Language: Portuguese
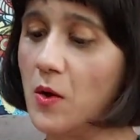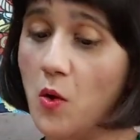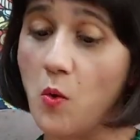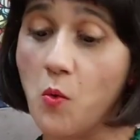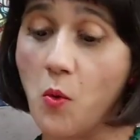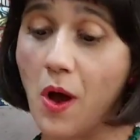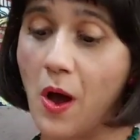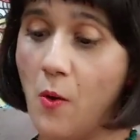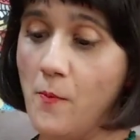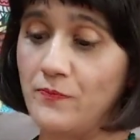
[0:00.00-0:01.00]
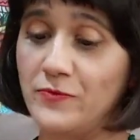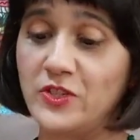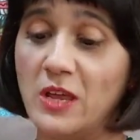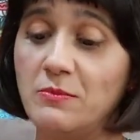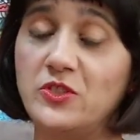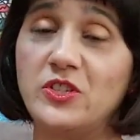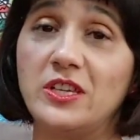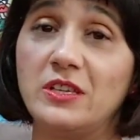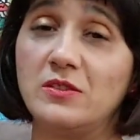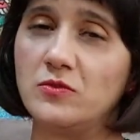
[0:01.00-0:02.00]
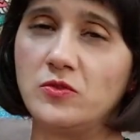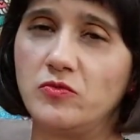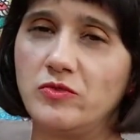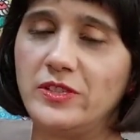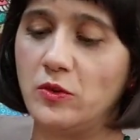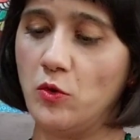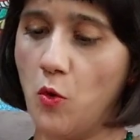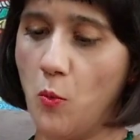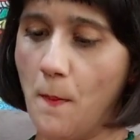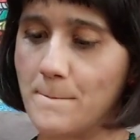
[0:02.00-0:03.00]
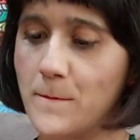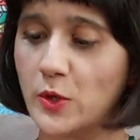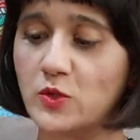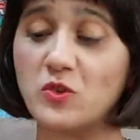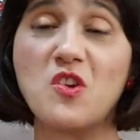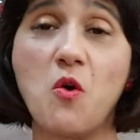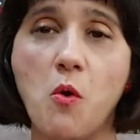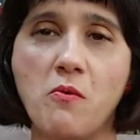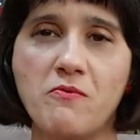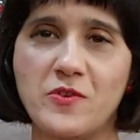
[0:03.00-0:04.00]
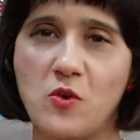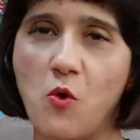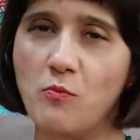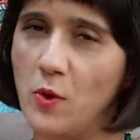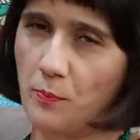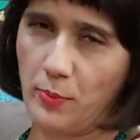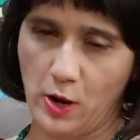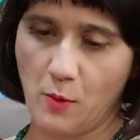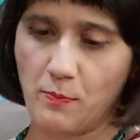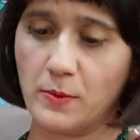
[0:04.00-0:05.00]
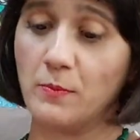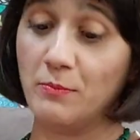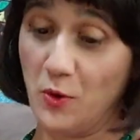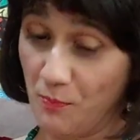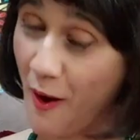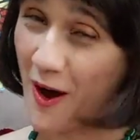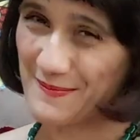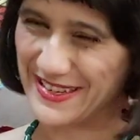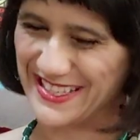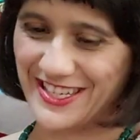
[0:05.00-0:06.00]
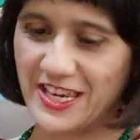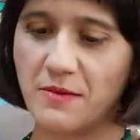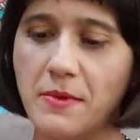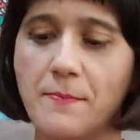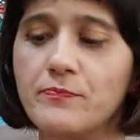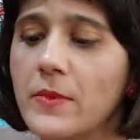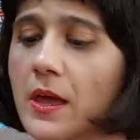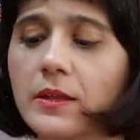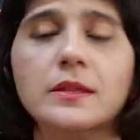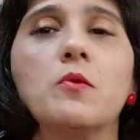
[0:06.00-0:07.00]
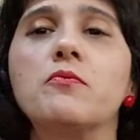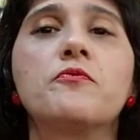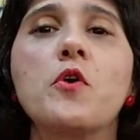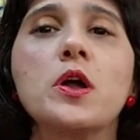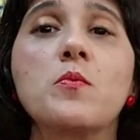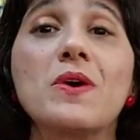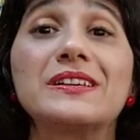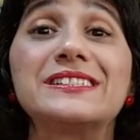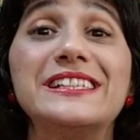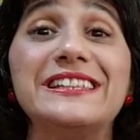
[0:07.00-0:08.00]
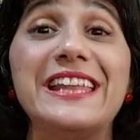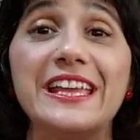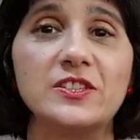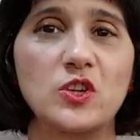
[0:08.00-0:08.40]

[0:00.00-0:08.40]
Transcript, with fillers: o qual James Dean suicidou, pois o que houve com meu próprio, meu pobre Jimmy não foi um acidente